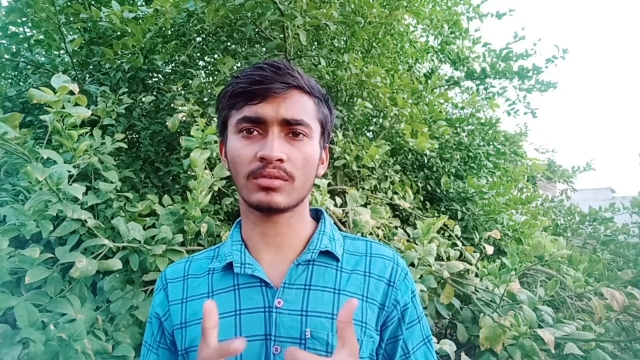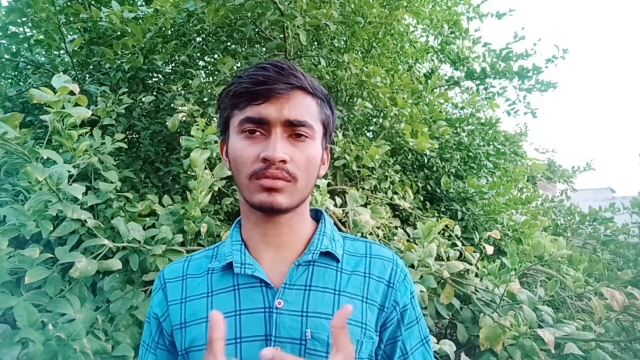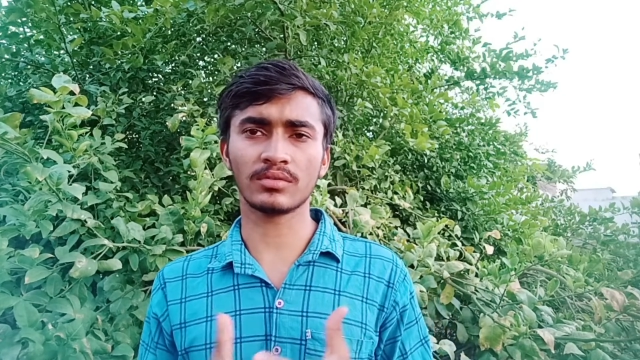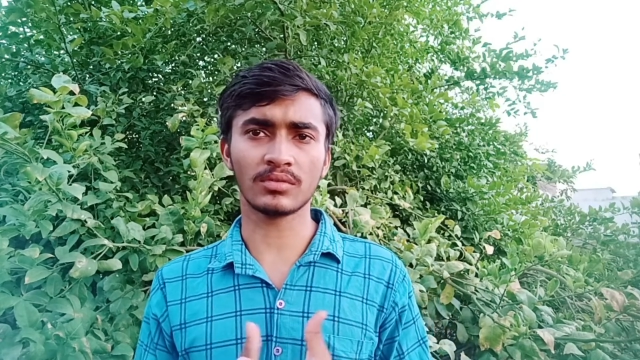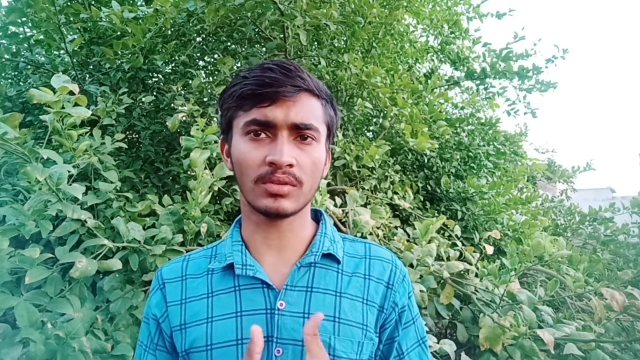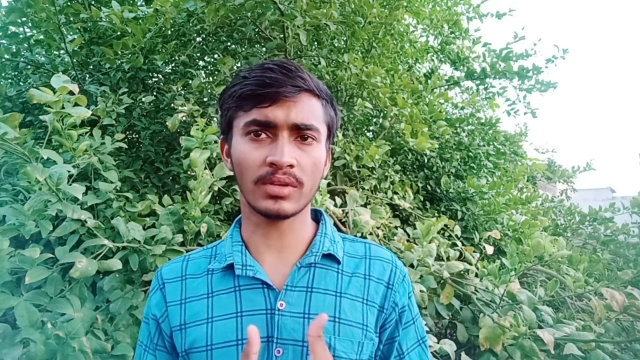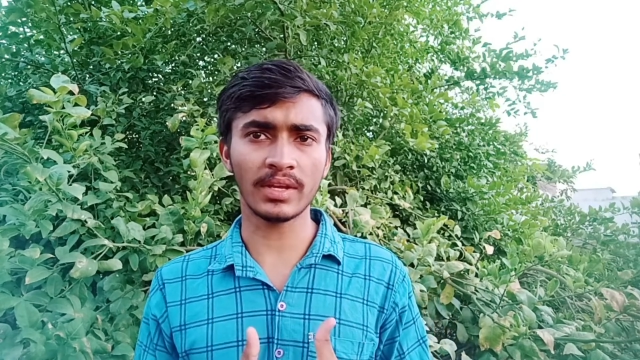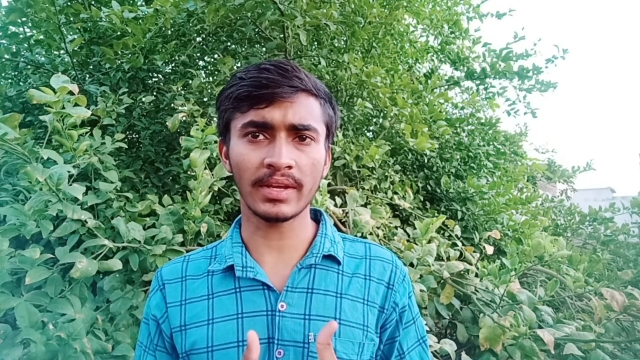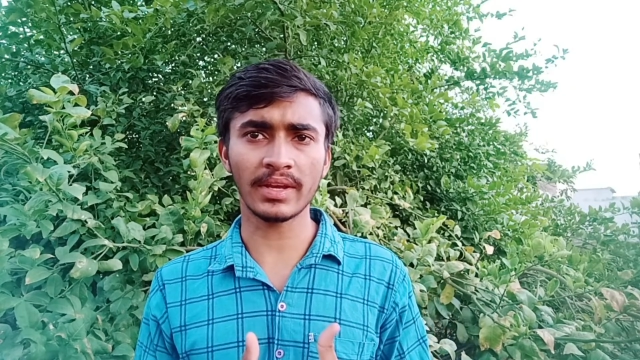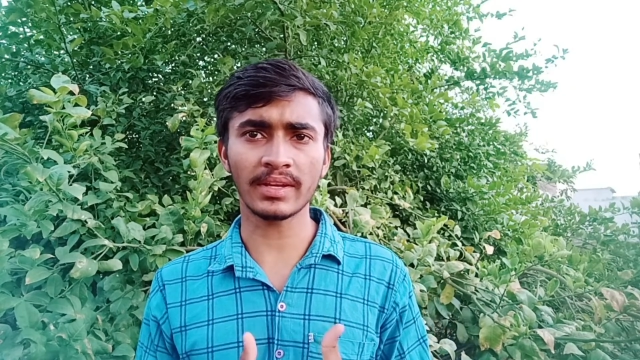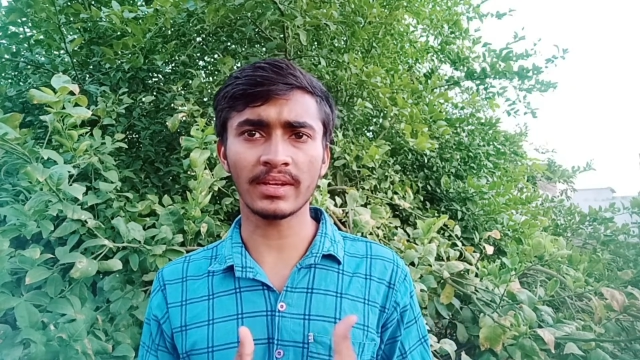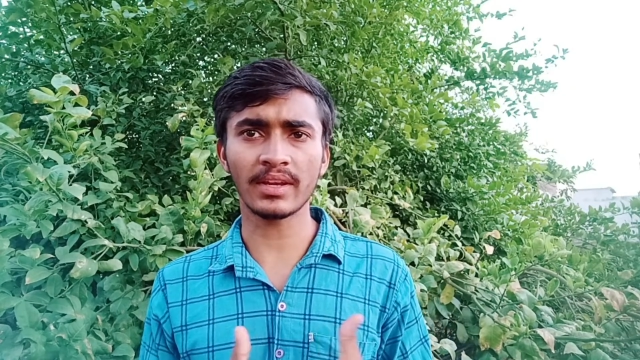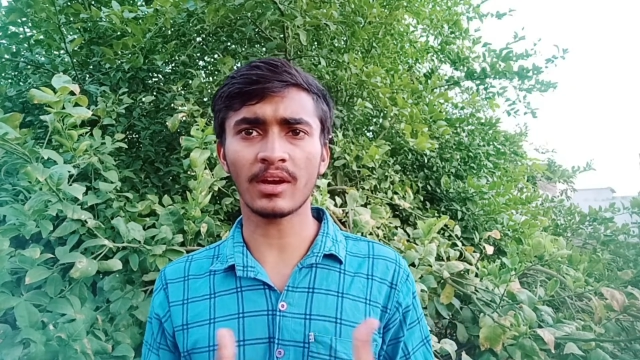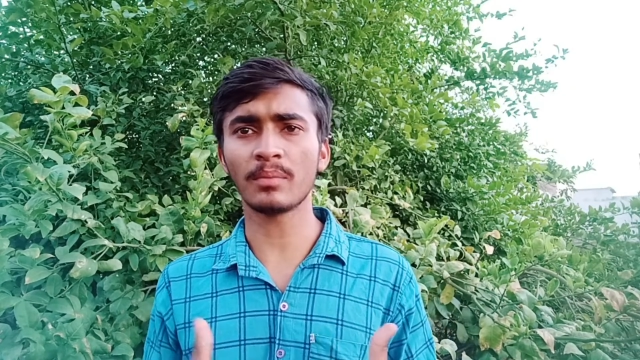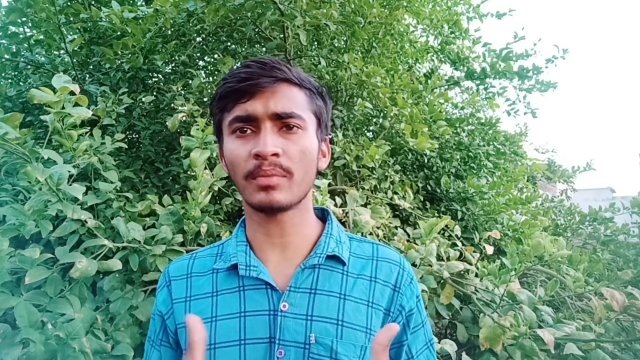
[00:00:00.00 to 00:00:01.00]
नहीं है
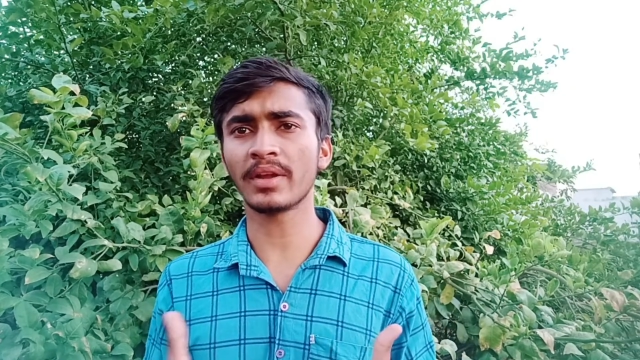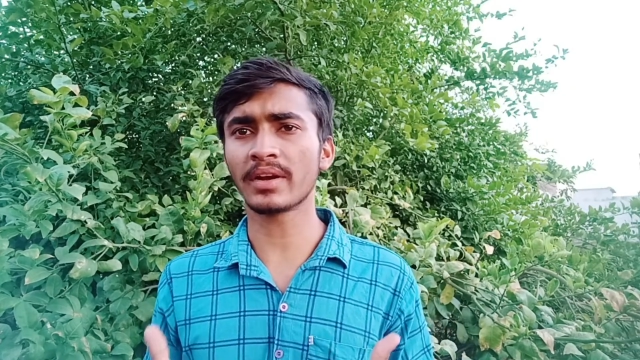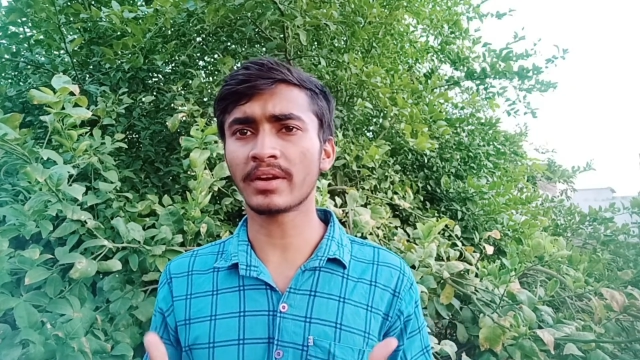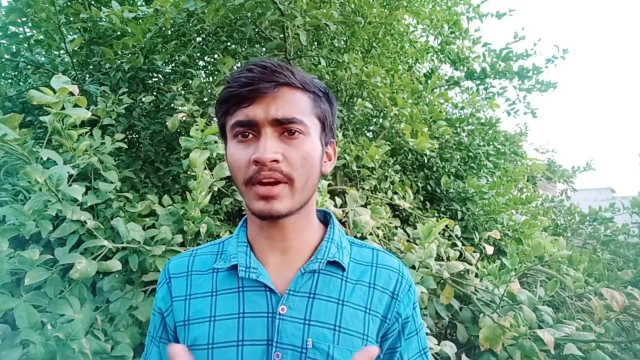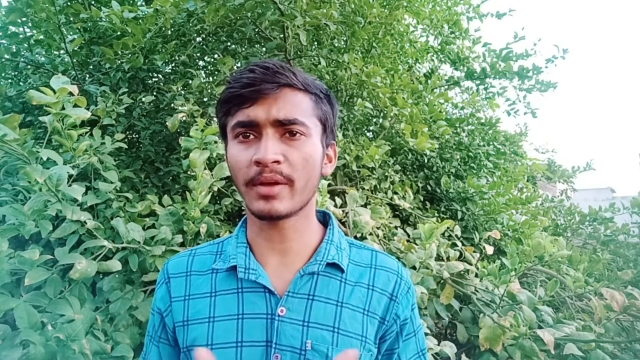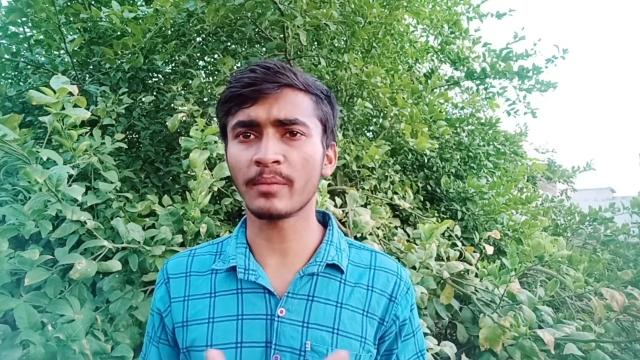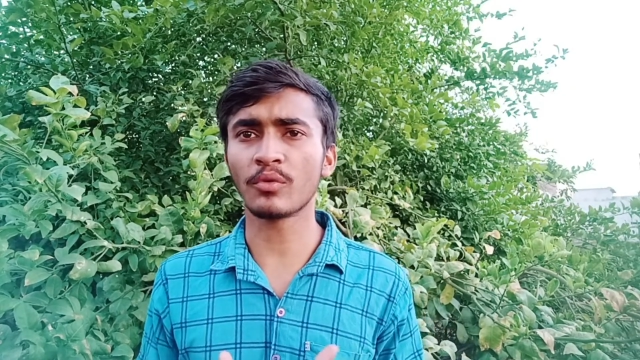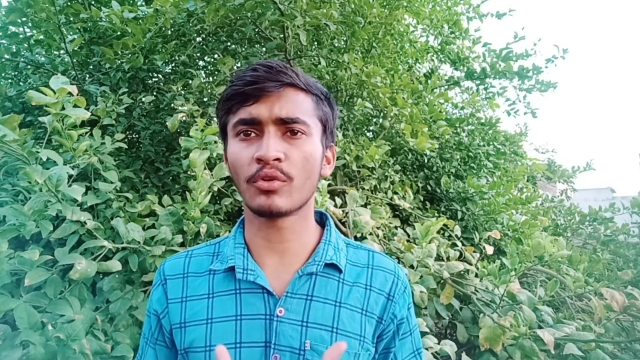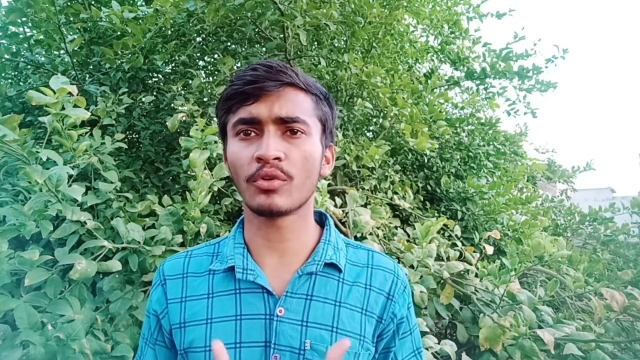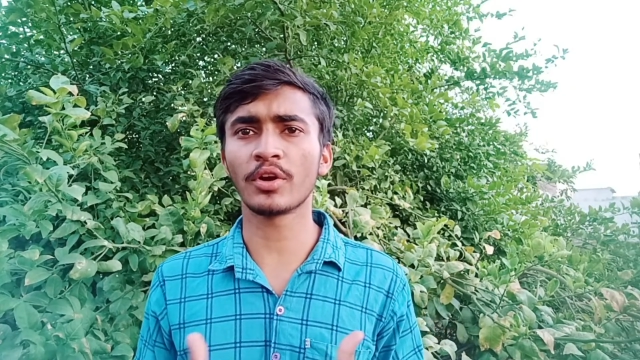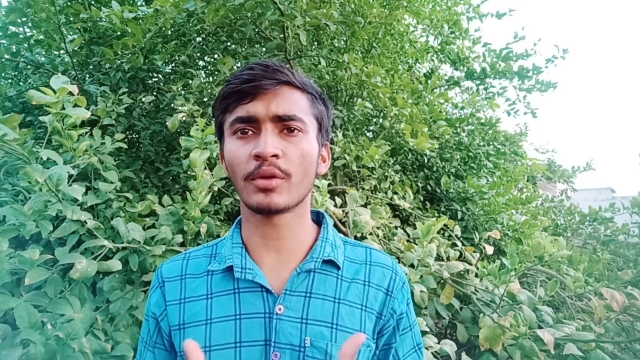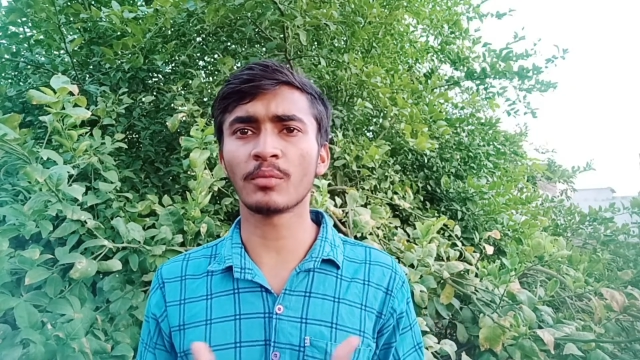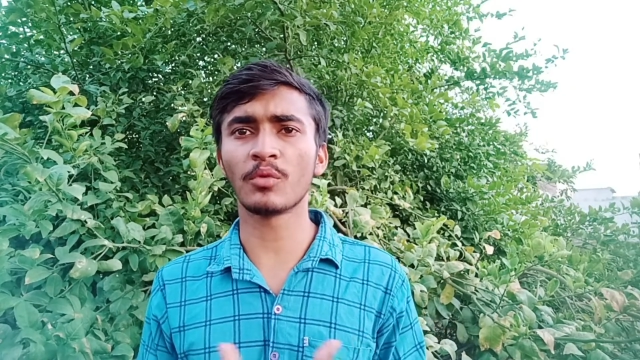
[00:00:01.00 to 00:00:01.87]
कि आपने एक ट्राईपोड और एक